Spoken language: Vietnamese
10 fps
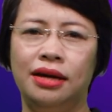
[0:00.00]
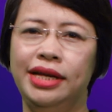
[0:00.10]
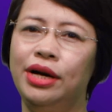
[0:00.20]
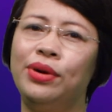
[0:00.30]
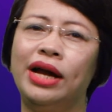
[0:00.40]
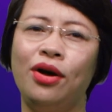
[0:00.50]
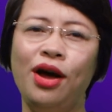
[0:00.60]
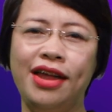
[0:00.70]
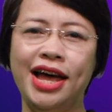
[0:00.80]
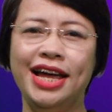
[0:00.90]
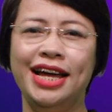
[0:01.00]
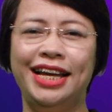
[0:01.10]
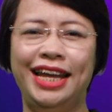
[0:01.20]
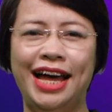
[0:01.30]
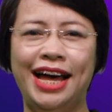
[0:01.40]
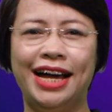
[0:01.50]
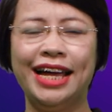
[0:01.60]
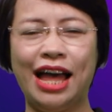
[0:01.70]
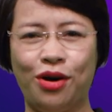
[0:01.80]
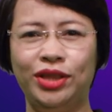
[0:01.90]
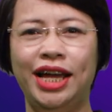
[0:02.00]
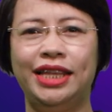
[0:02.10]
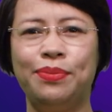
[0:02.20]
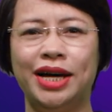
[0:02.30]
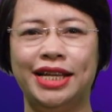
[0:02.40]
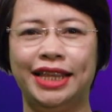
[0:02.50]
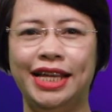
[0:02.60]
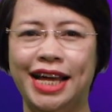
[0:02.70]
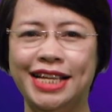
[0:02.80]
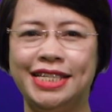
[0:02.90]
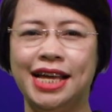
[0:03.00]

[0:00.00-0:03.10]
Điều đáng nói ở đây là khách hàng có thể tiếp cận TNEX